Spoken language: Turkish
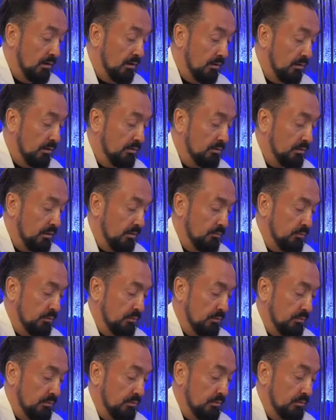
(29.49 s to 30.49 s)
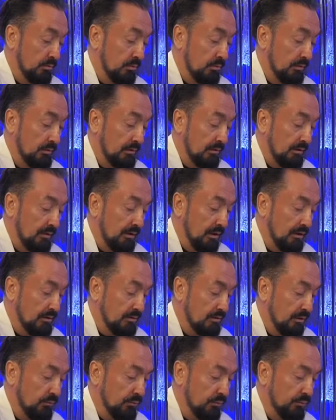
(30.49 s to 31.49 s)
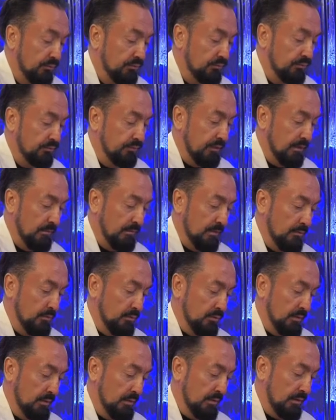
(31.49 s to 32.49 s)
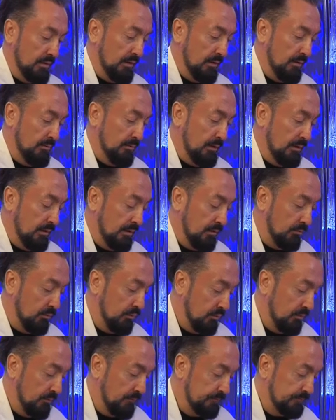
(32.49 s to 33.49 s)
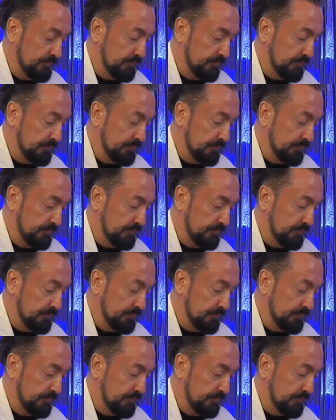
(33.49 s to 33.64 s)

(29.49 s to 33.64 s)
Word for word: Hocam diyor tasavvufla ben bunu açıklayabilirim diyor.